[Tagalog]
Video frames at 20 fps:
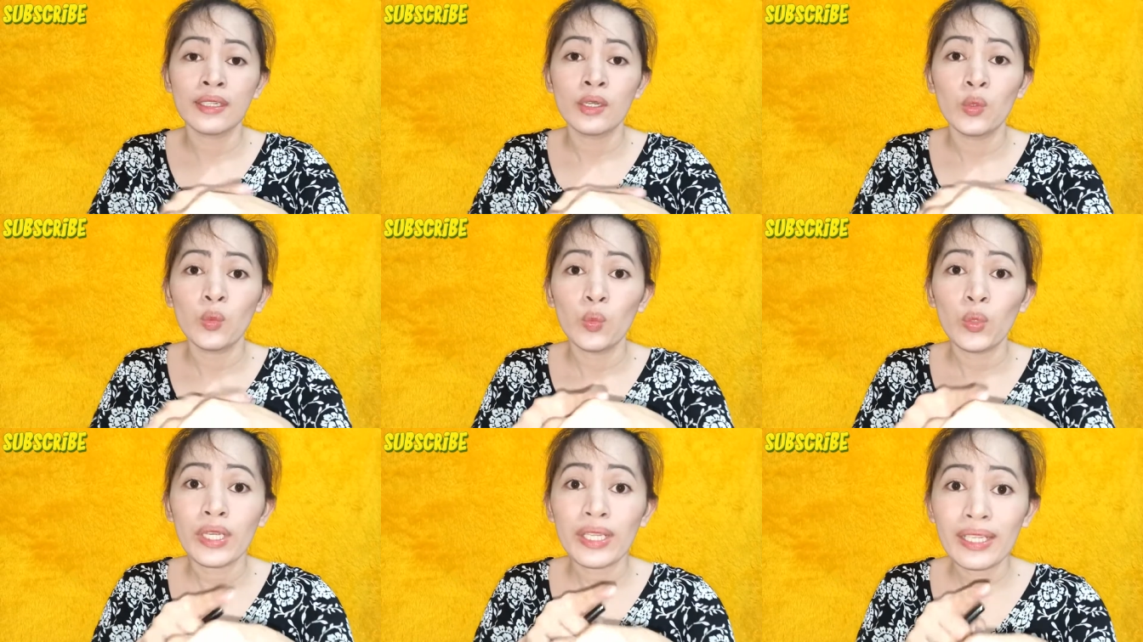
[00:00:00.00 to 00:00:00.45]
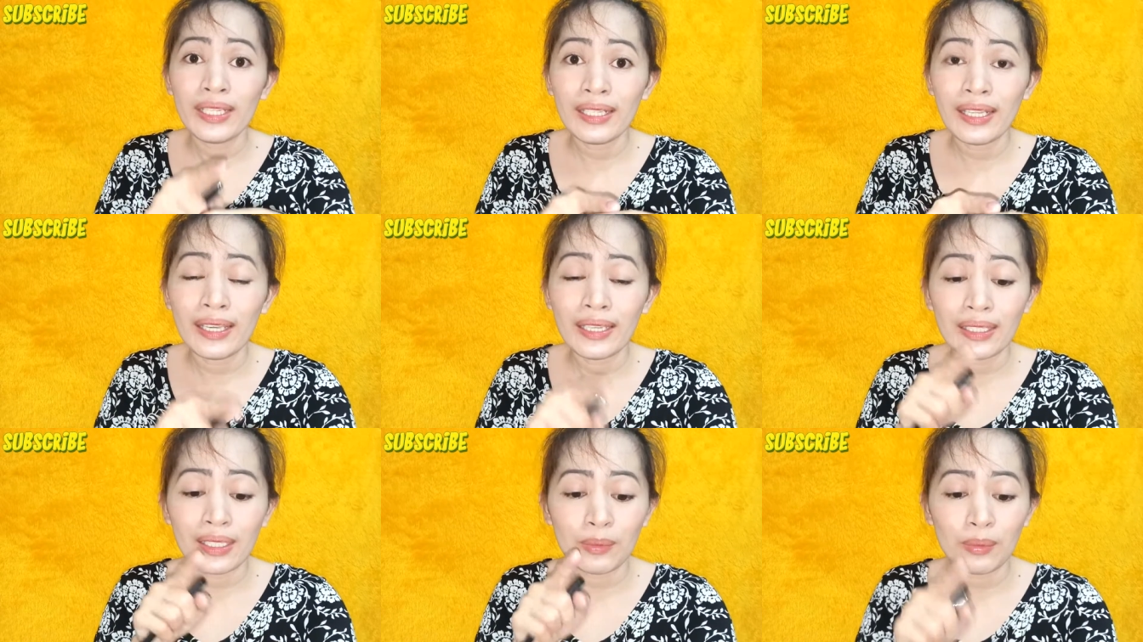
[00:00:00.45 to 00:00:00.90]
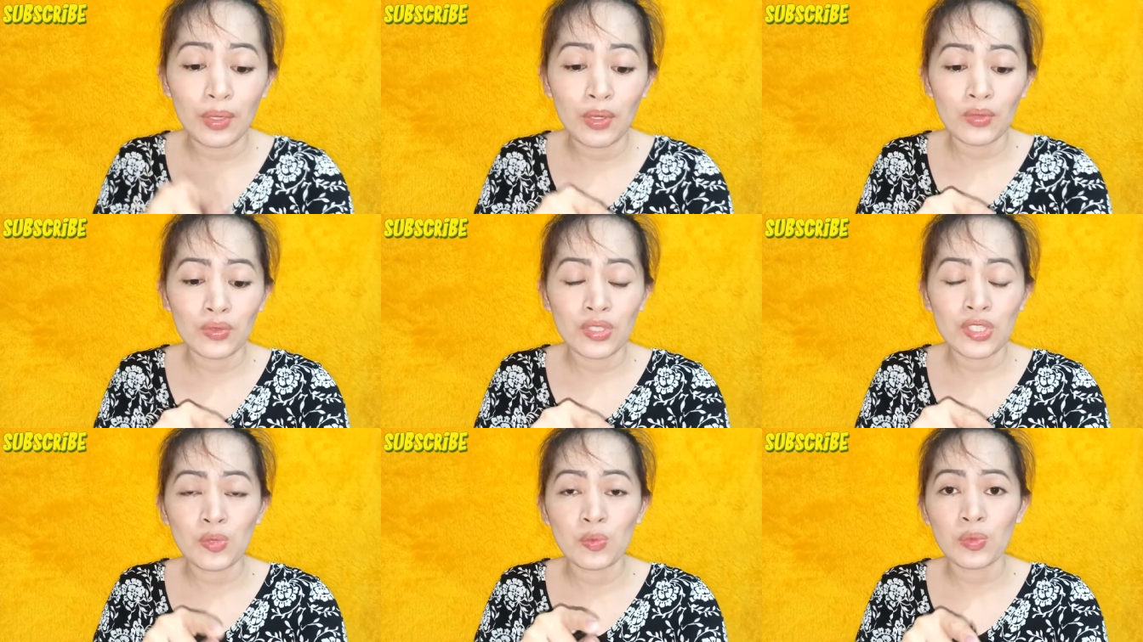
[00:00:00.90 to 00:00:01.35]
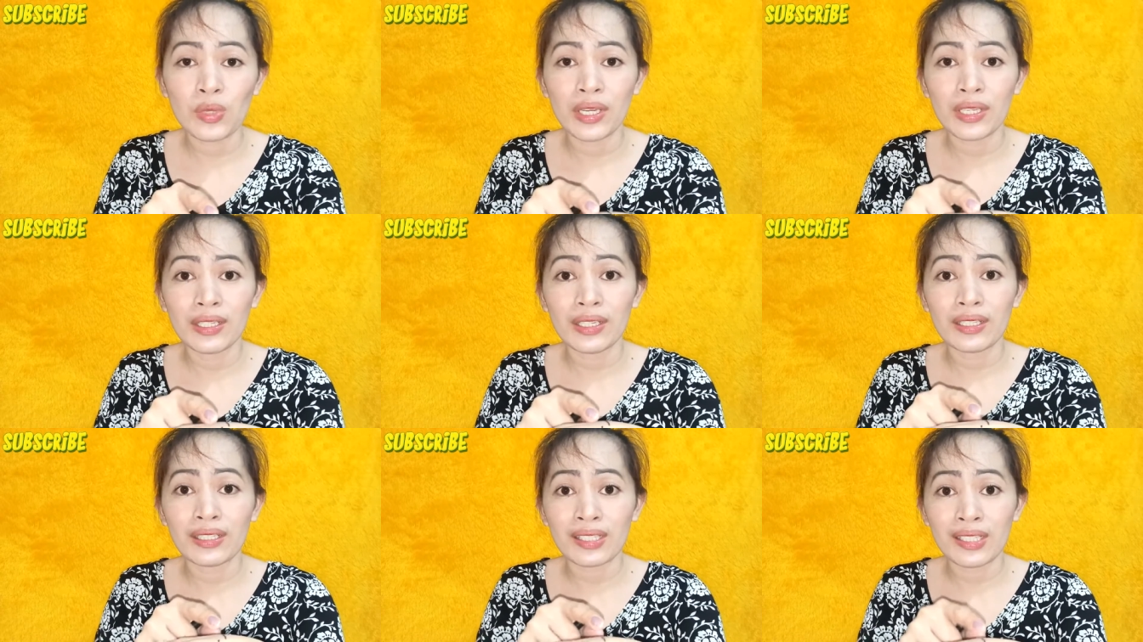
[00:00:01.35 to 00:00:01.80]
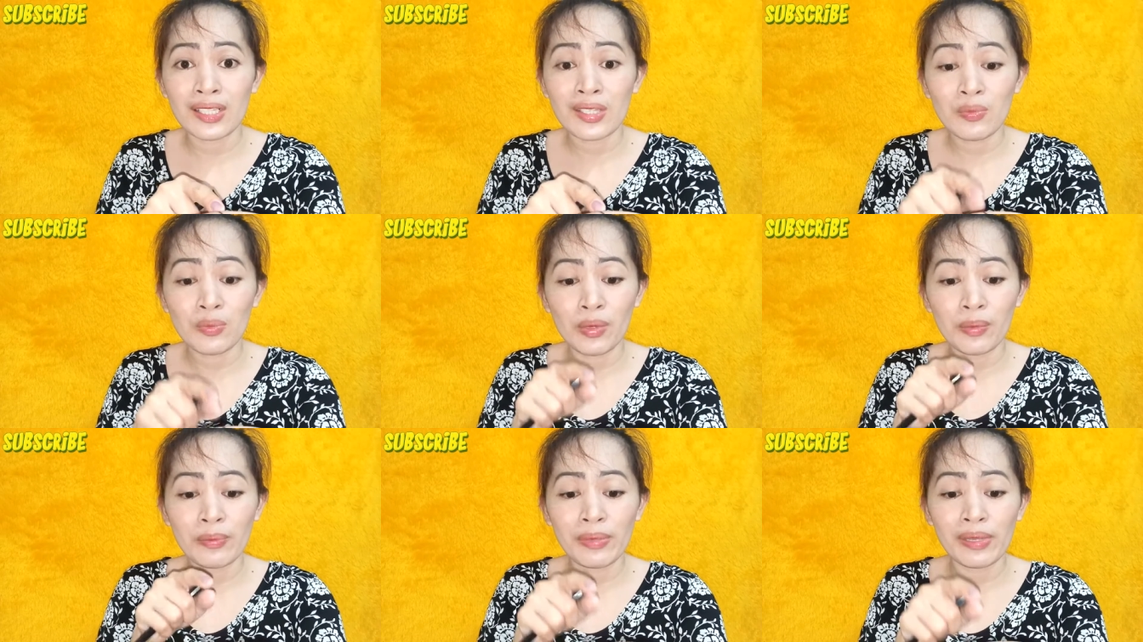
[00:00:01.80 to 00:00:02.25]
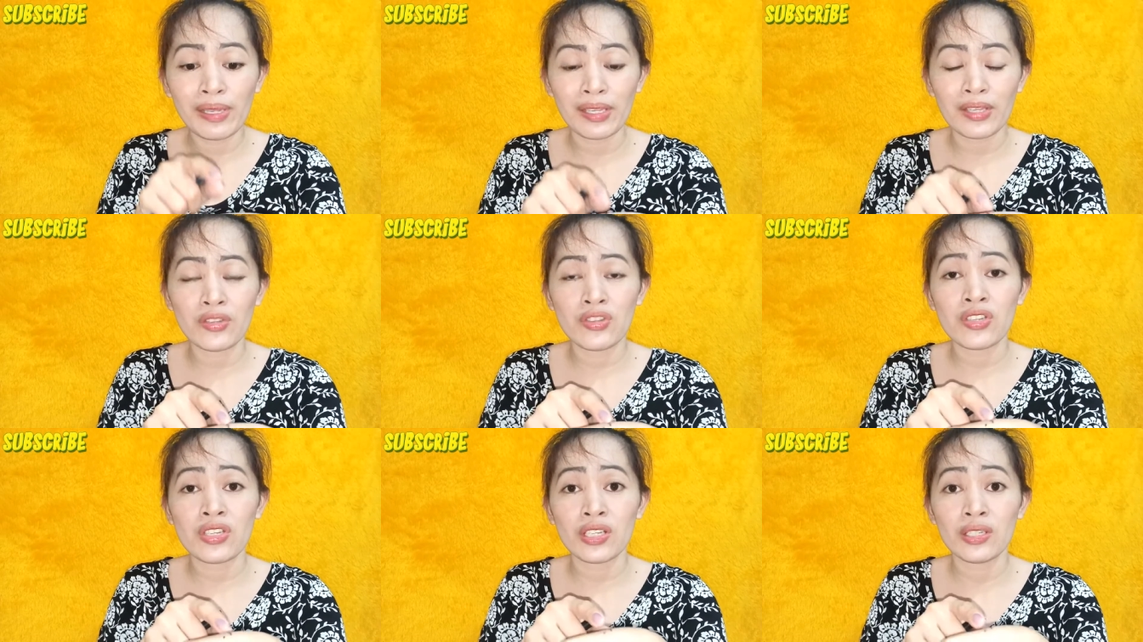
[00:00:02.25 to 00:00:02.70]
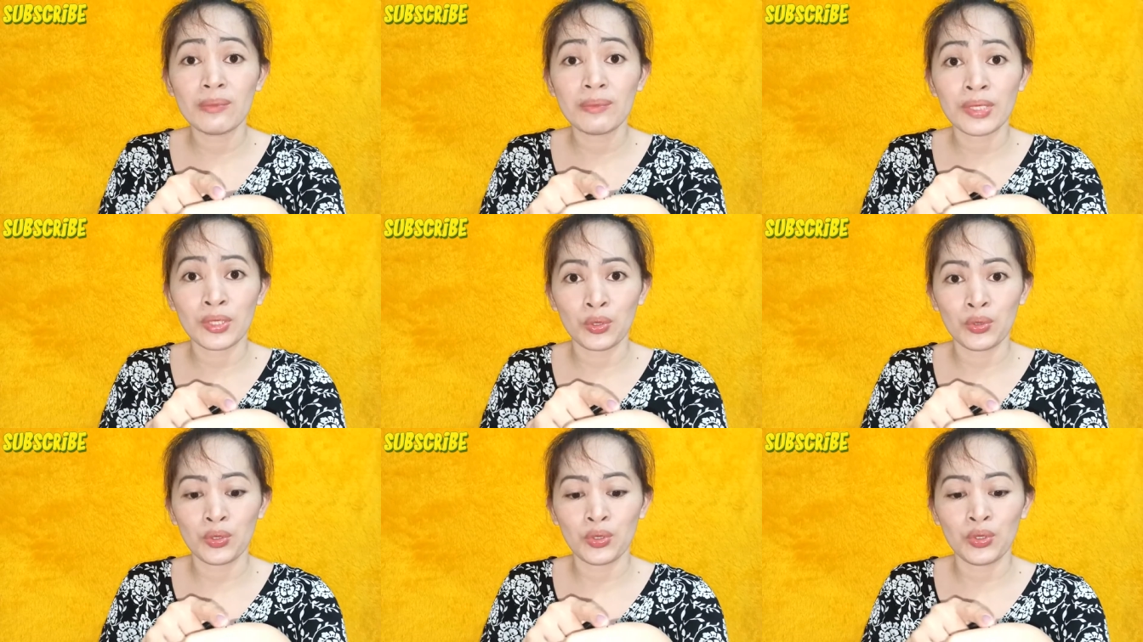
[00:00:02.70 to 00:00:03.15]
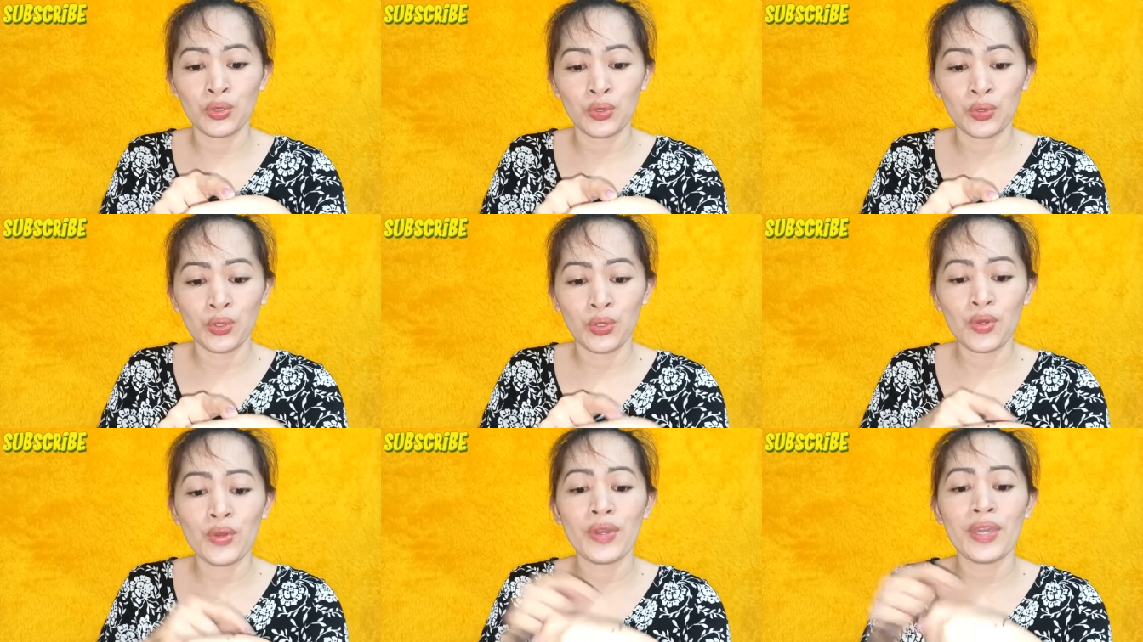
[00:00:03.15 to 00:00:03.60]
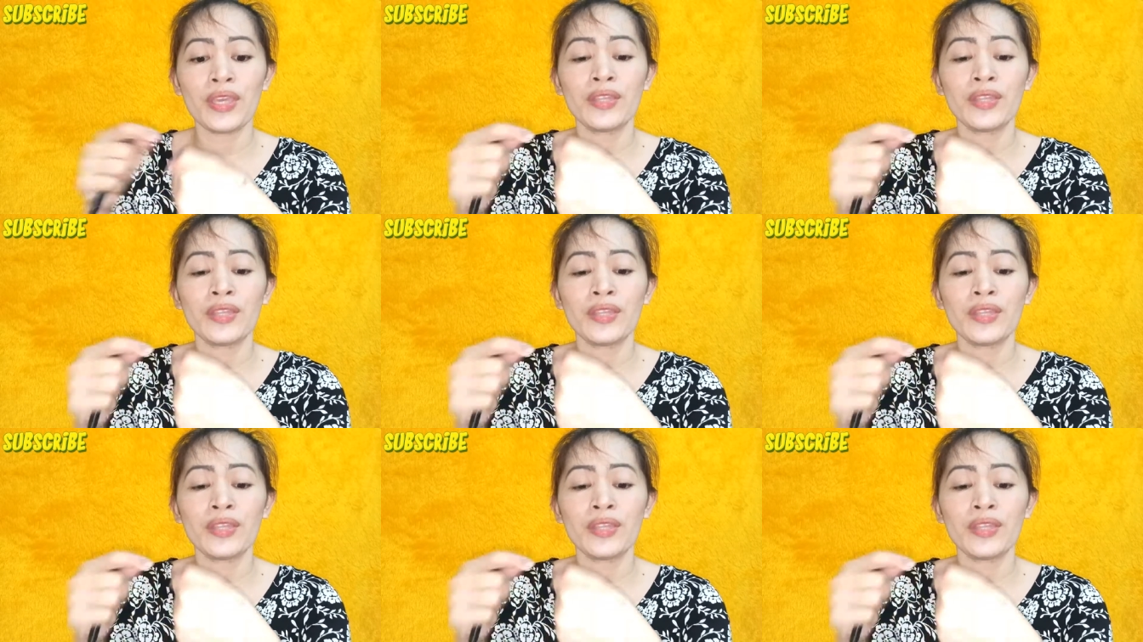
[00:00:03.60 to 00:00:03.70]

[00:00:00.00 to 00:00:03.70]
what I like about this product is mabilis siyang matuyo